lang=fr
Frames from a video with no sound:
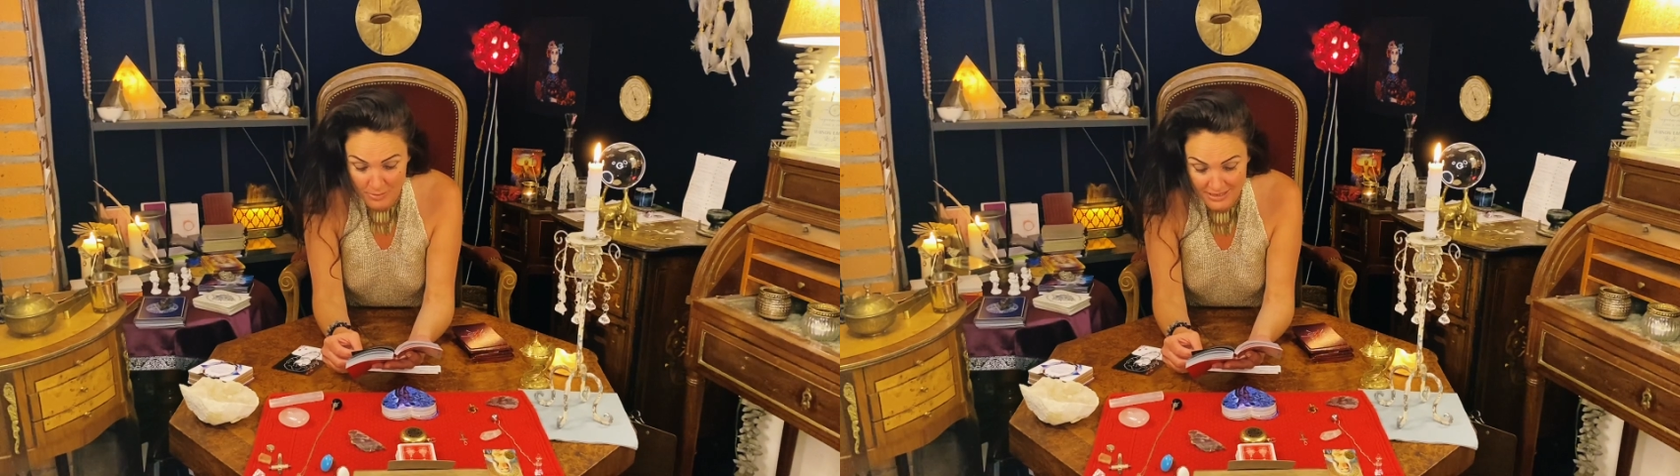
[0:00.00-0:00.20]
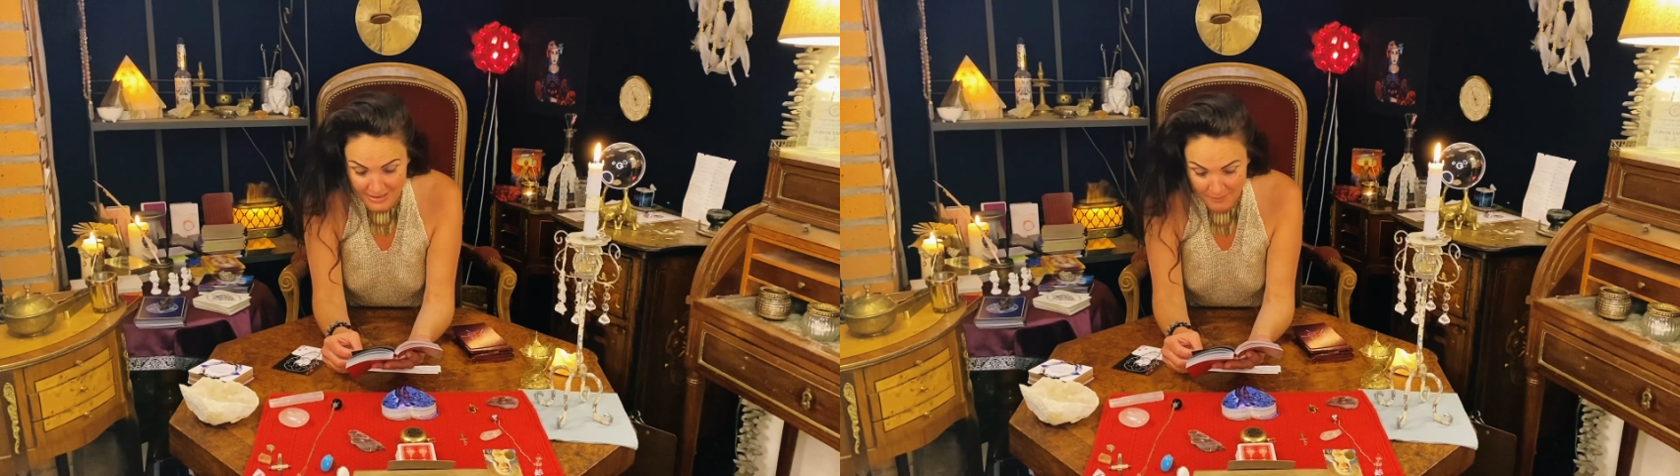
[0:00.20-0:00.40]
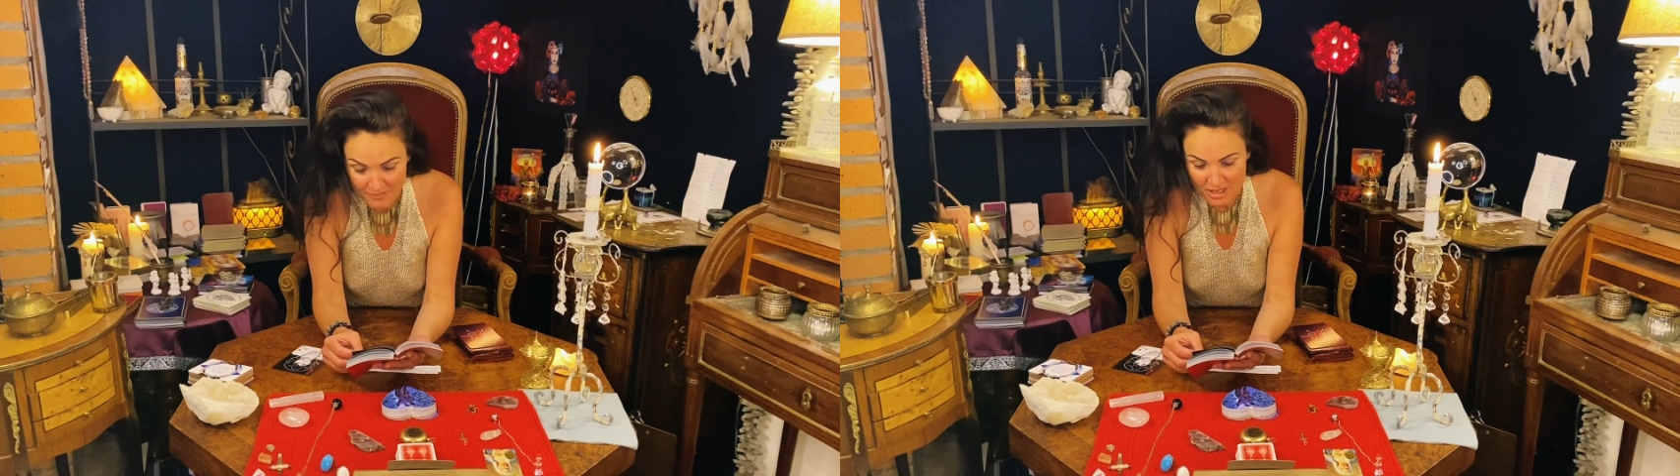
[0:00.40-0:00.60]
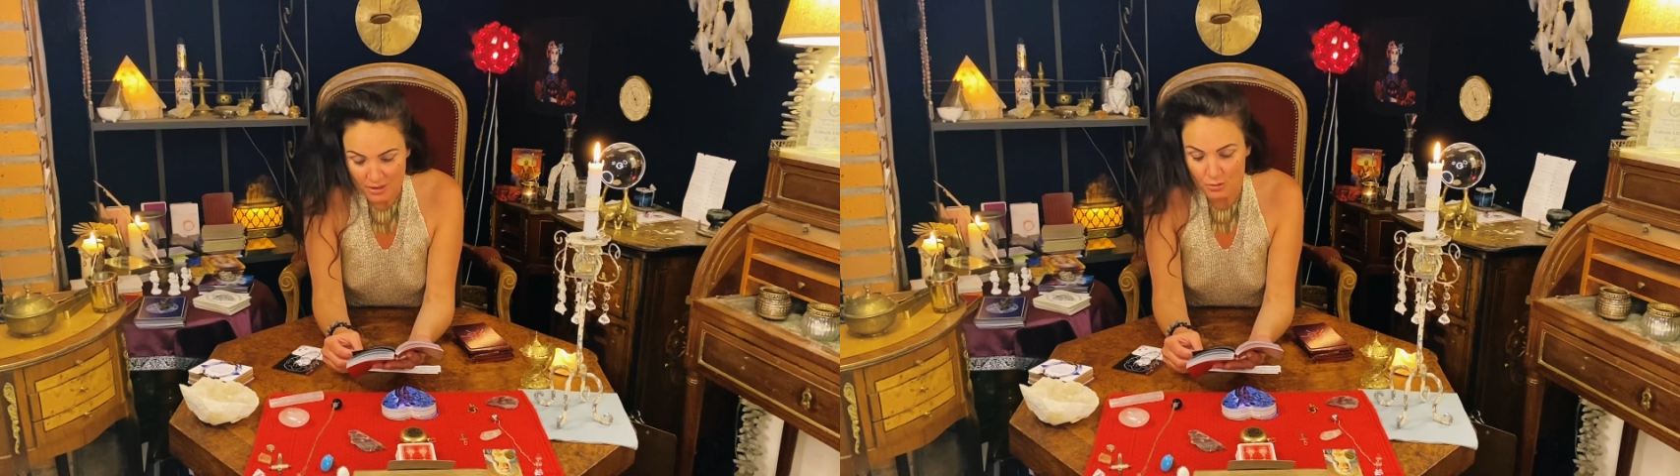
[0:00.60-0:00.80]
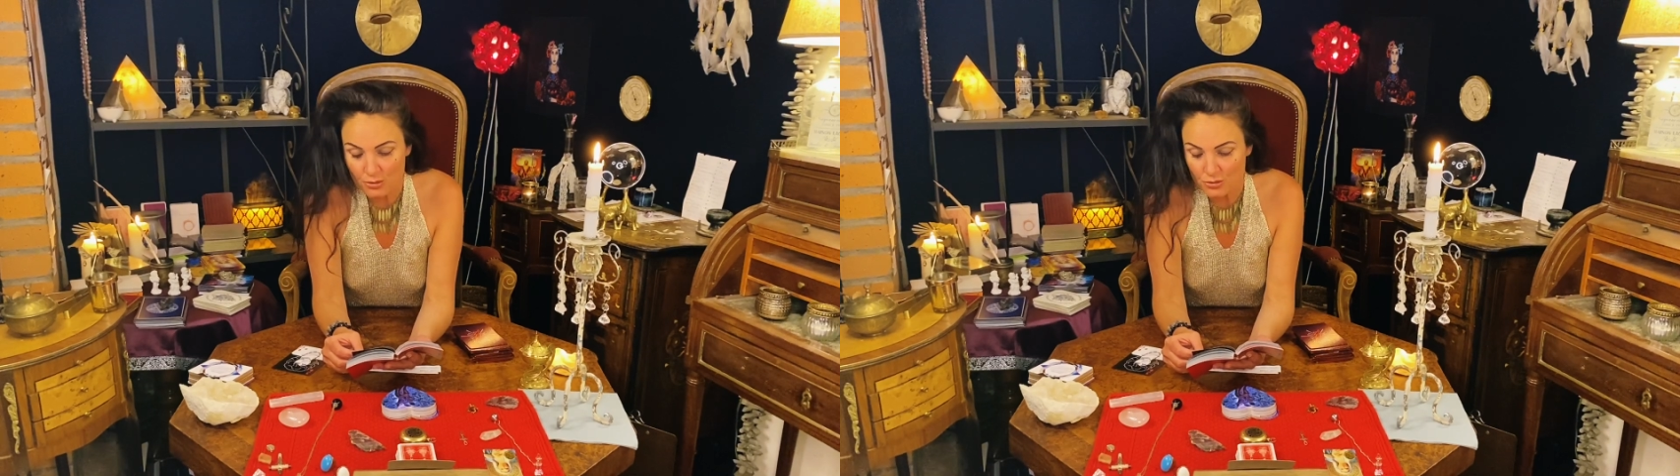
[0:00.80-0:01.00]
blessé,
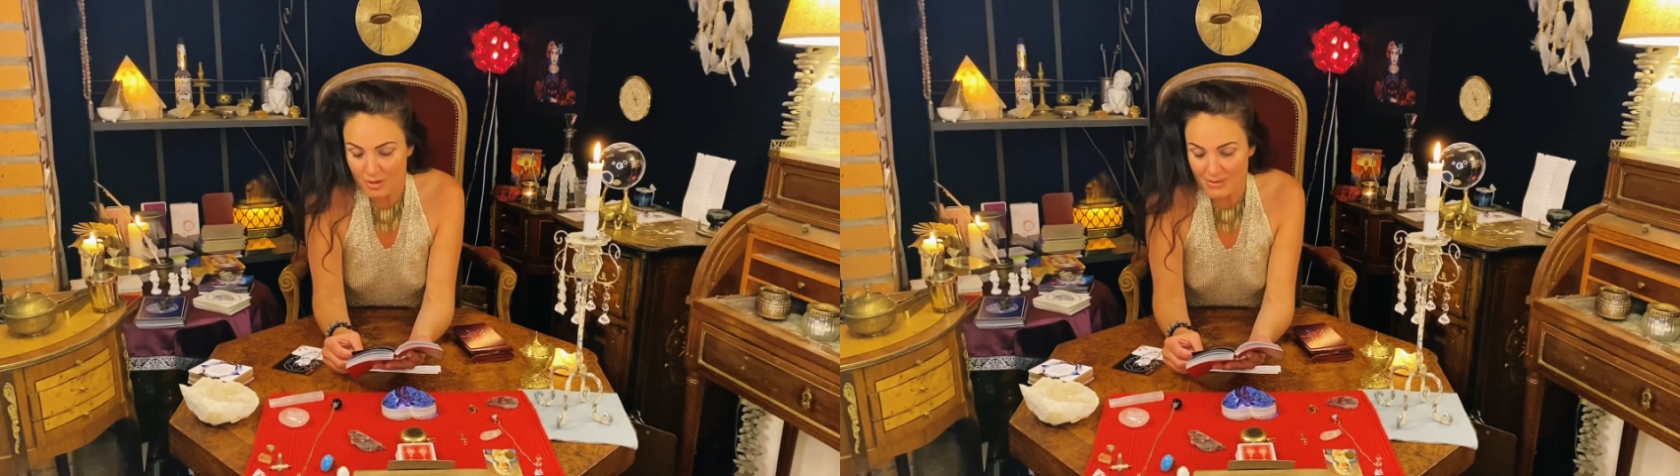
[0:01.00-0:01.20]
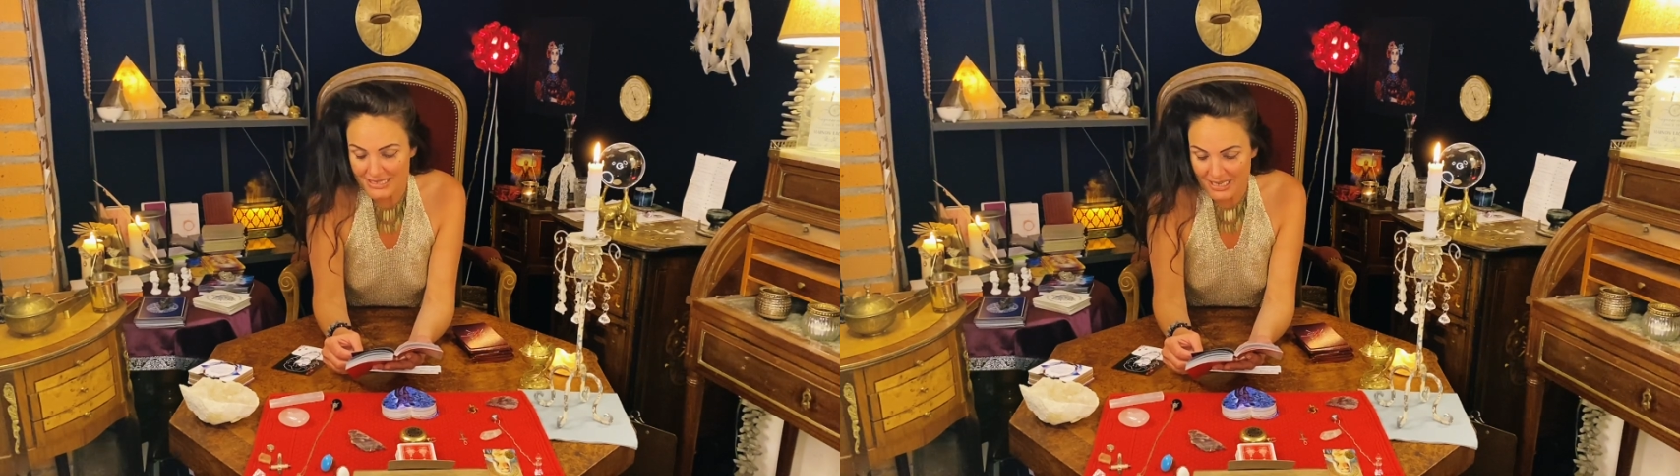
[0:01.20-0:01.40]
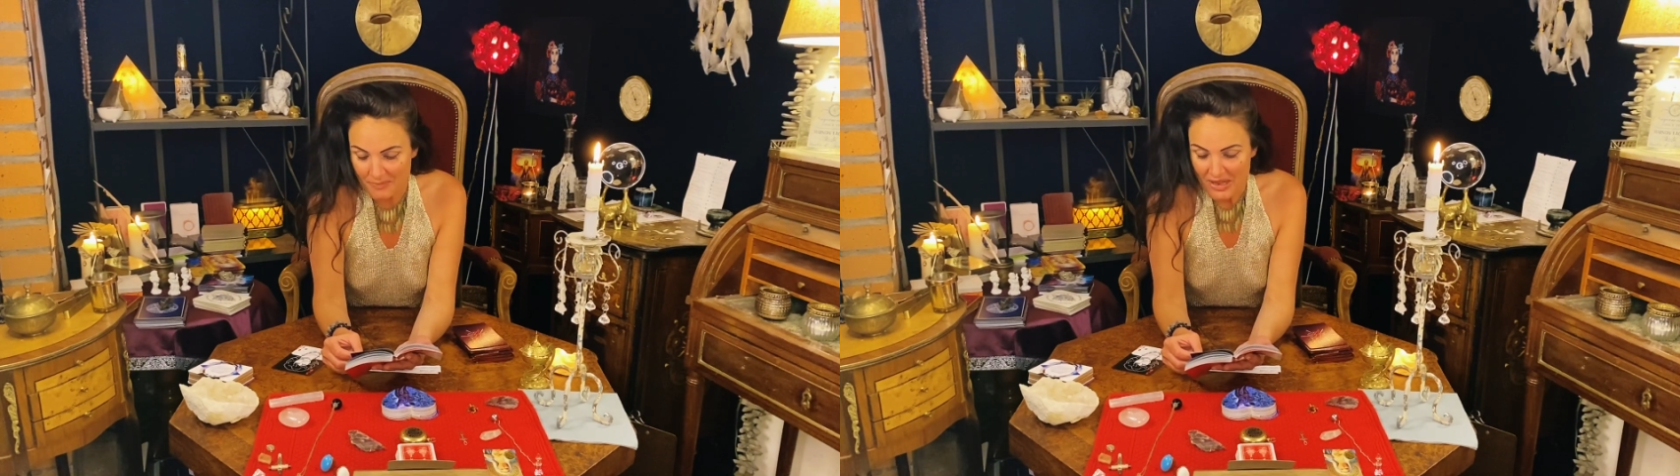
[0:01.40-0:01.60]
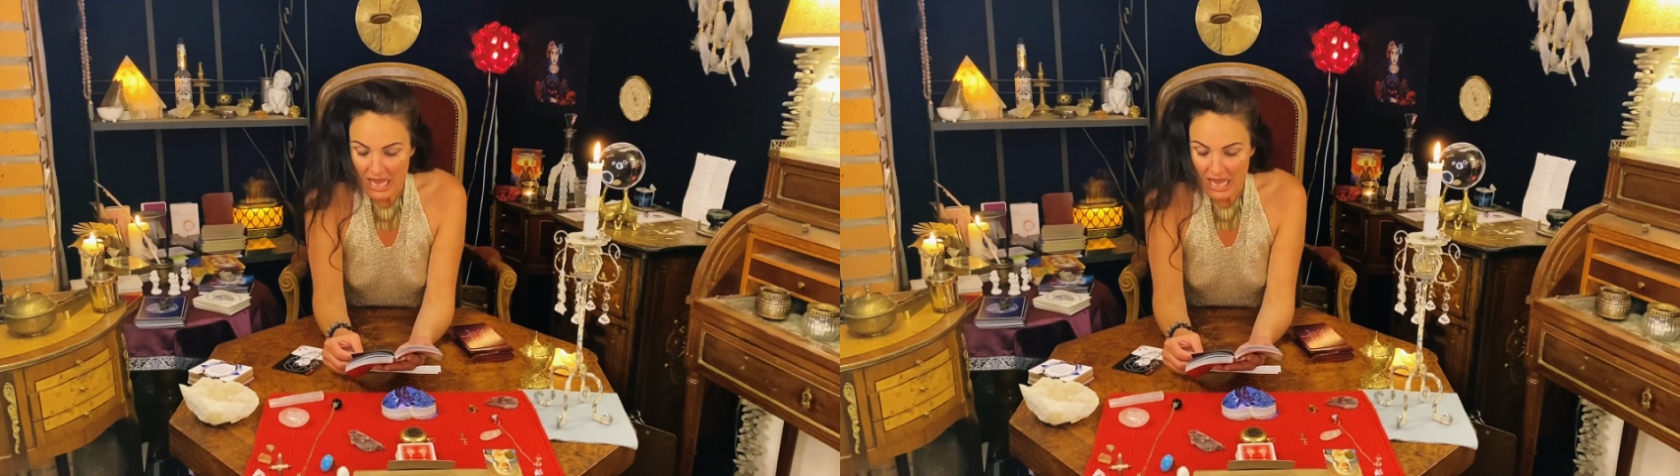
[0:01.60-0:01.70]
ou que tu es blessé.